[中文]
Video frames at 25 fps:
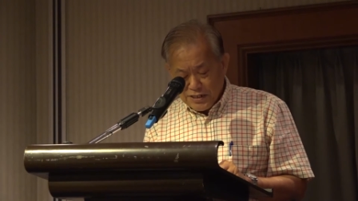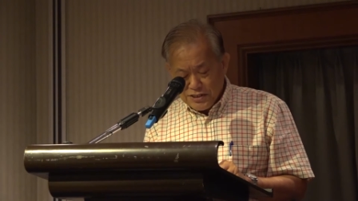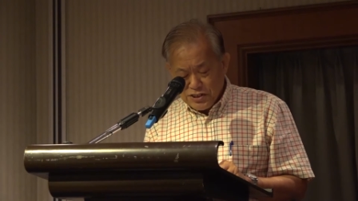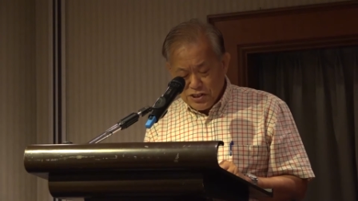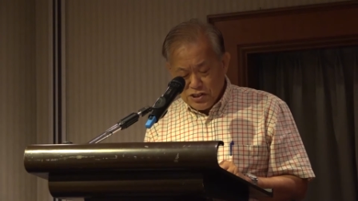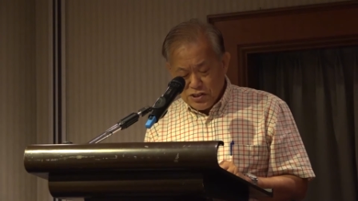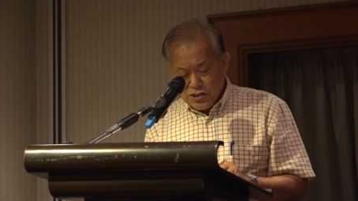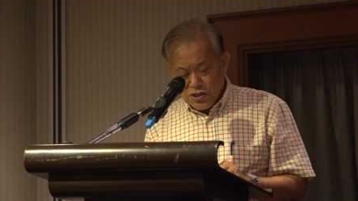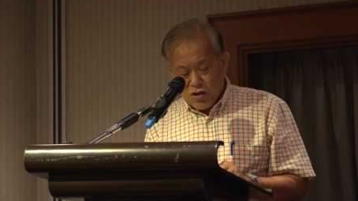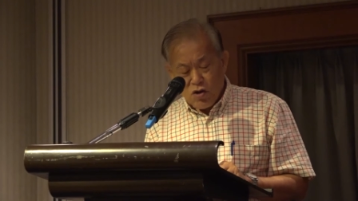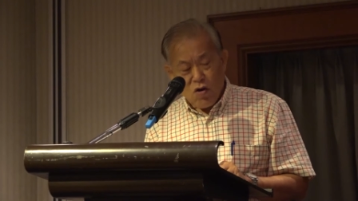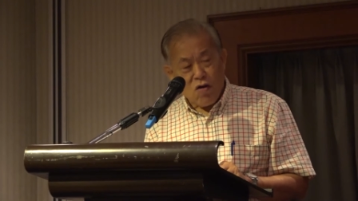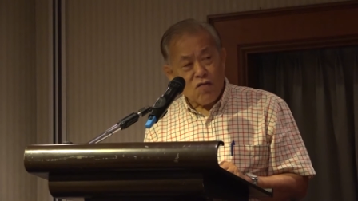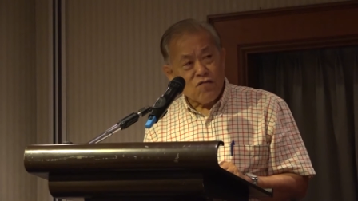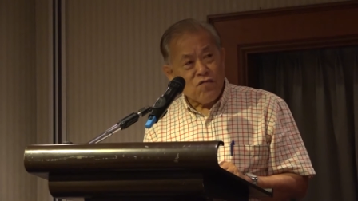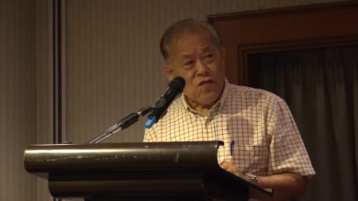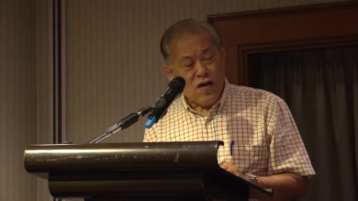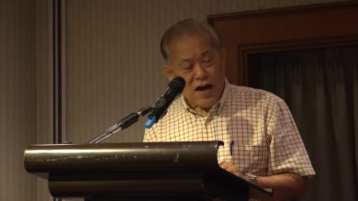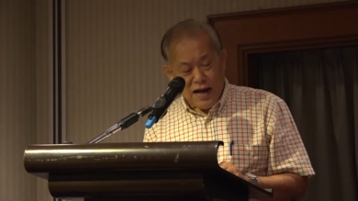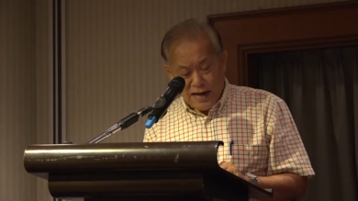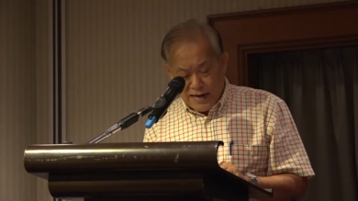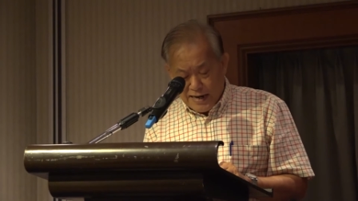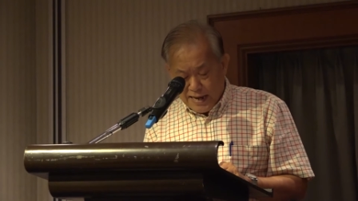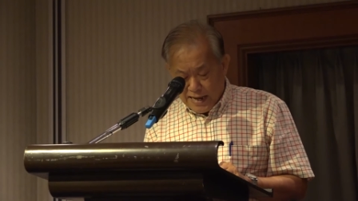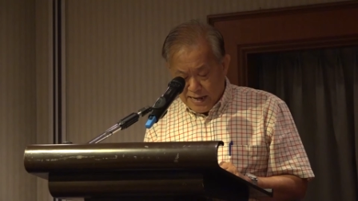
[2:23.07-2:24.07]
是国
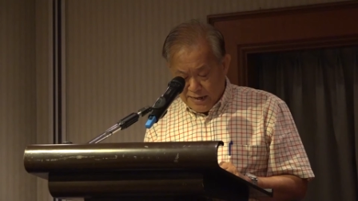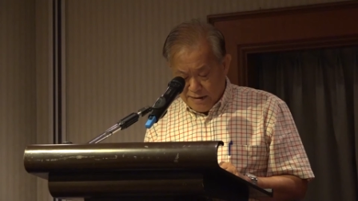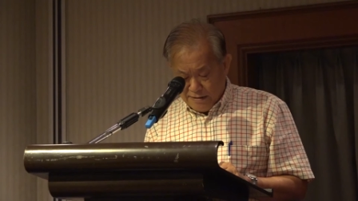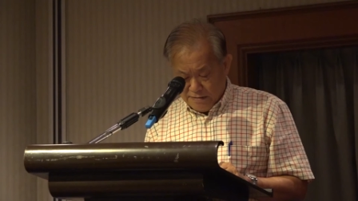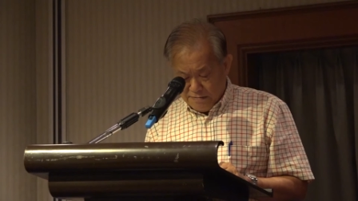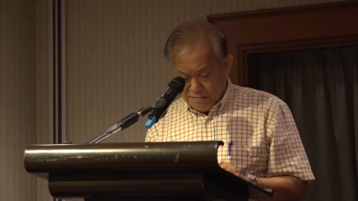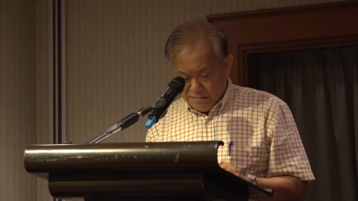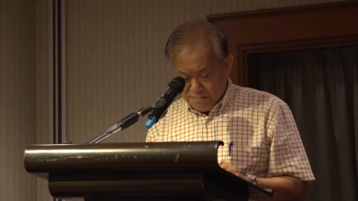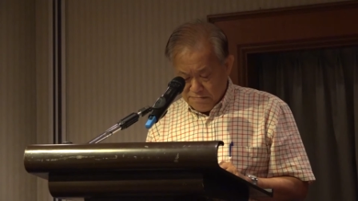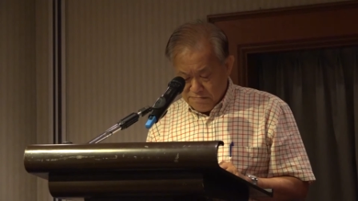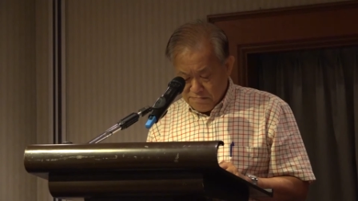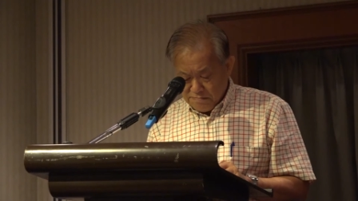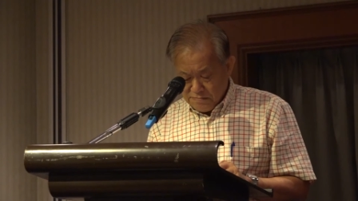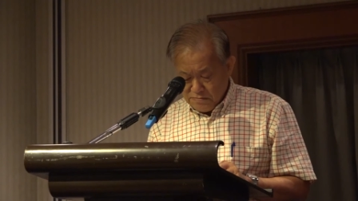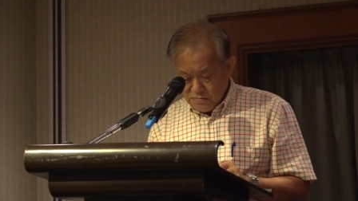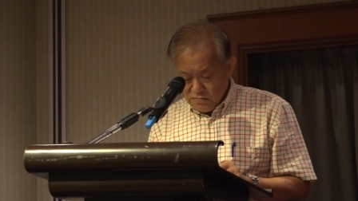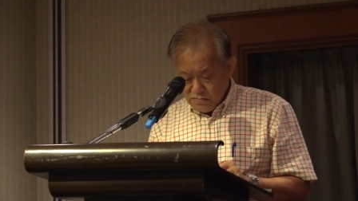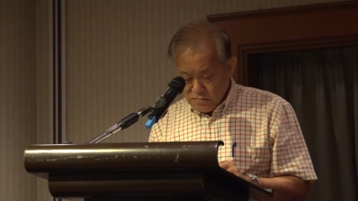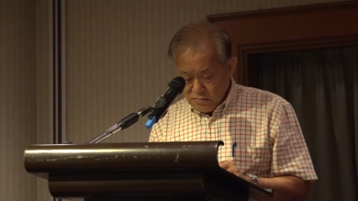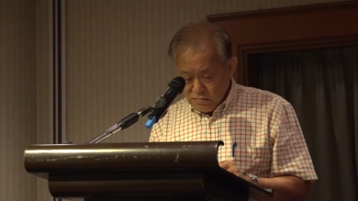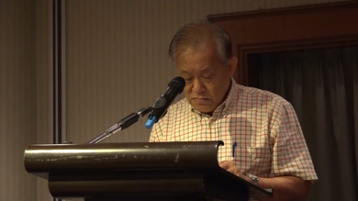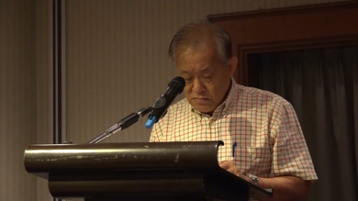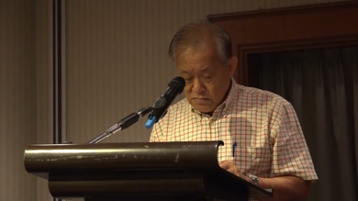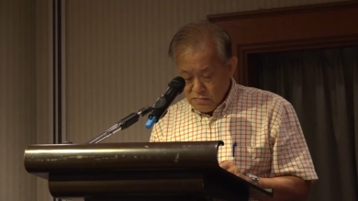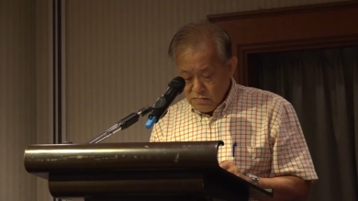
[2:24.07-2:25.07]
放
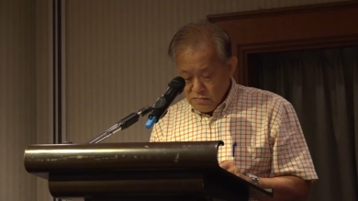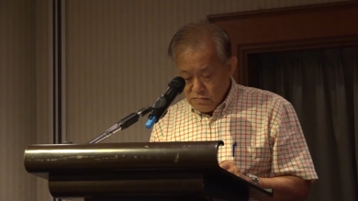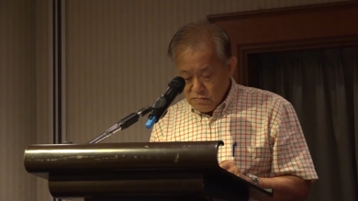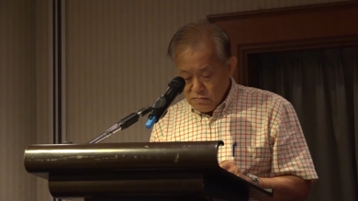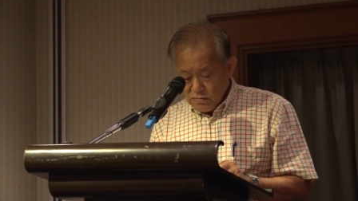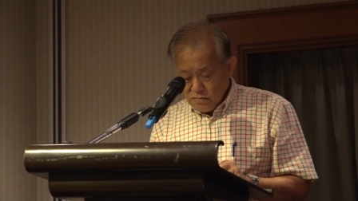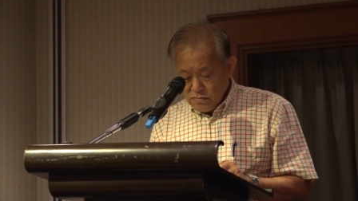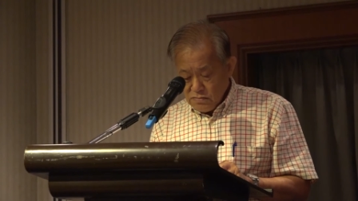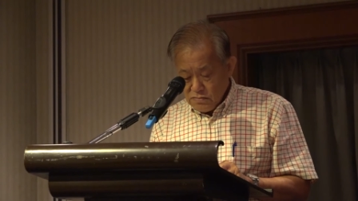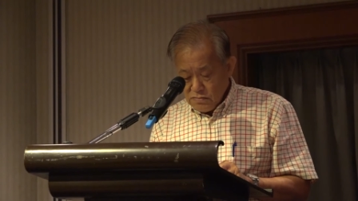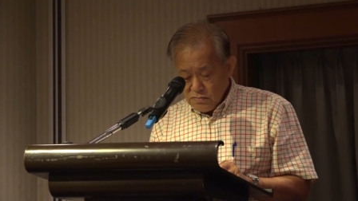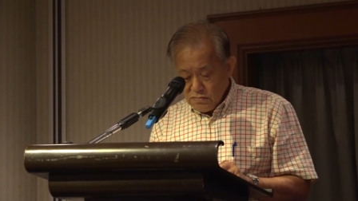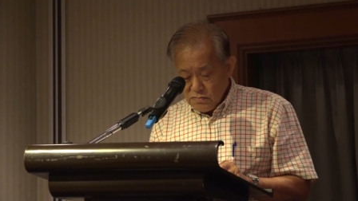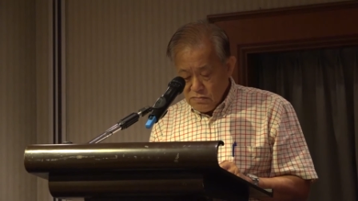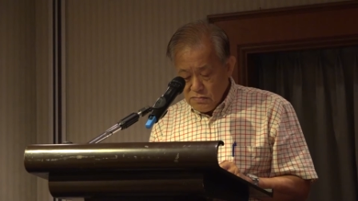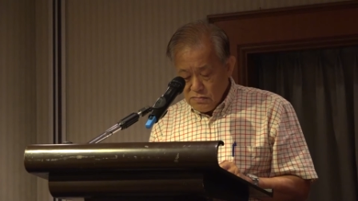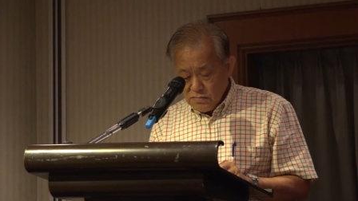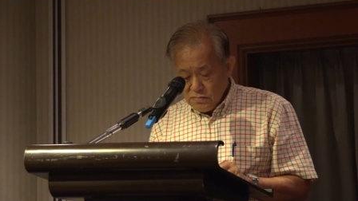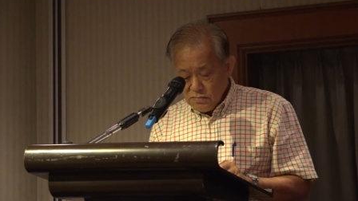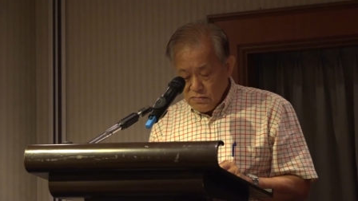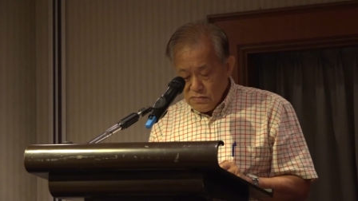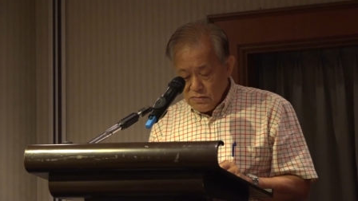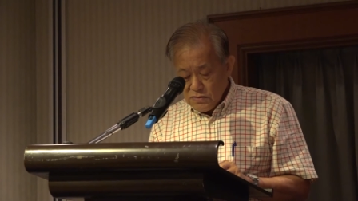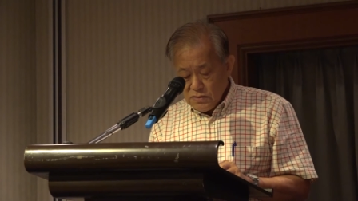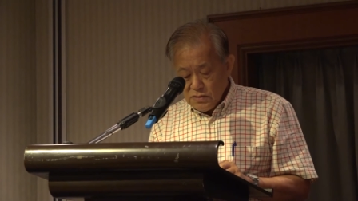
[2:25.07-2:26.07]

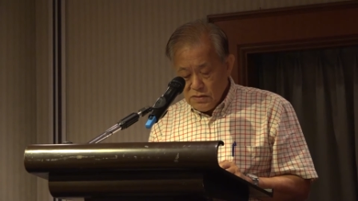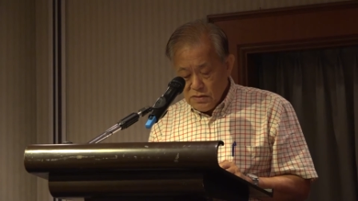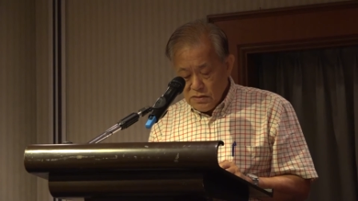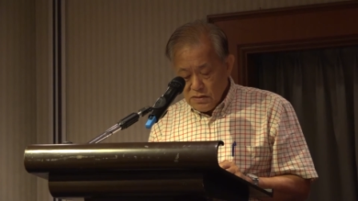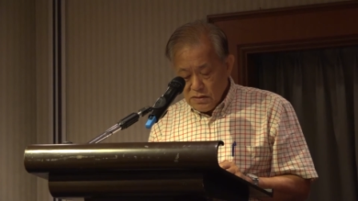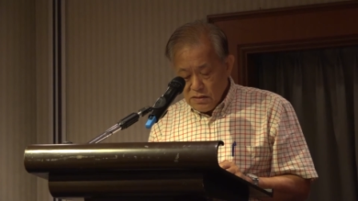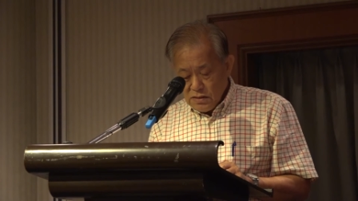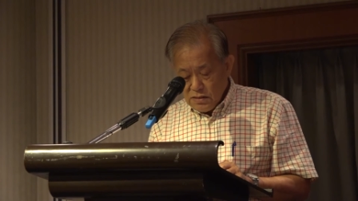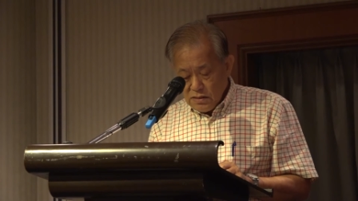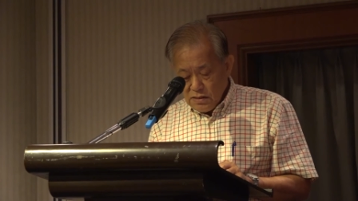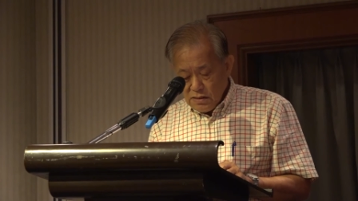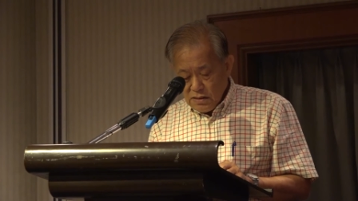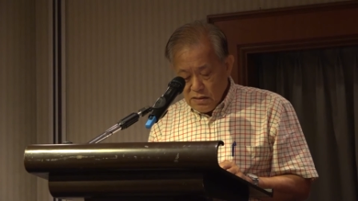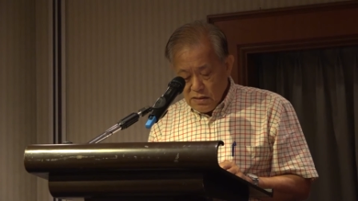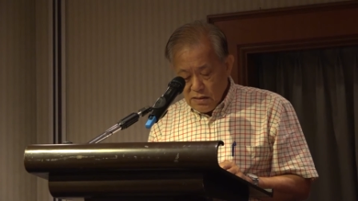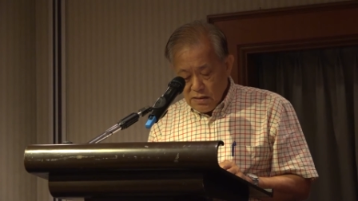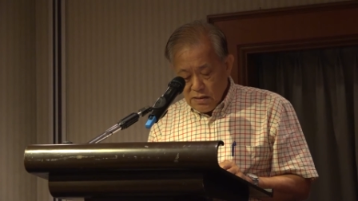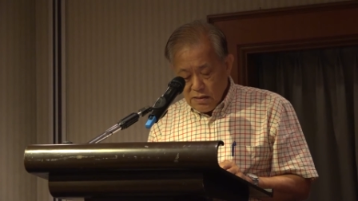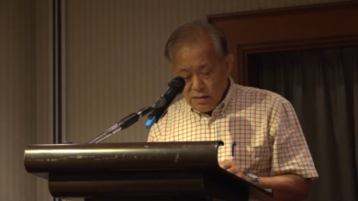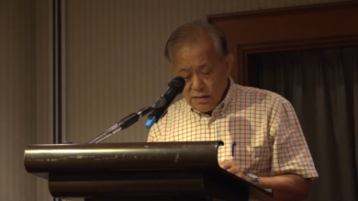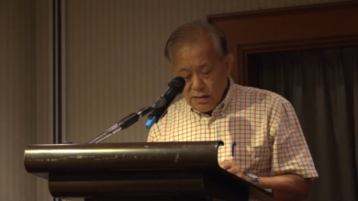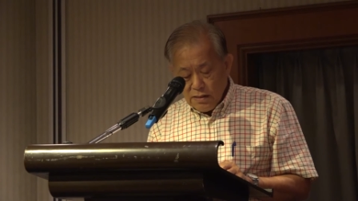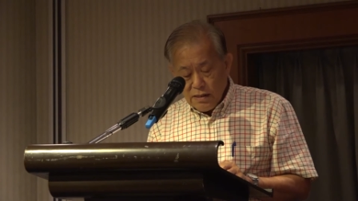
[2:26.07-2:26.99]
了。”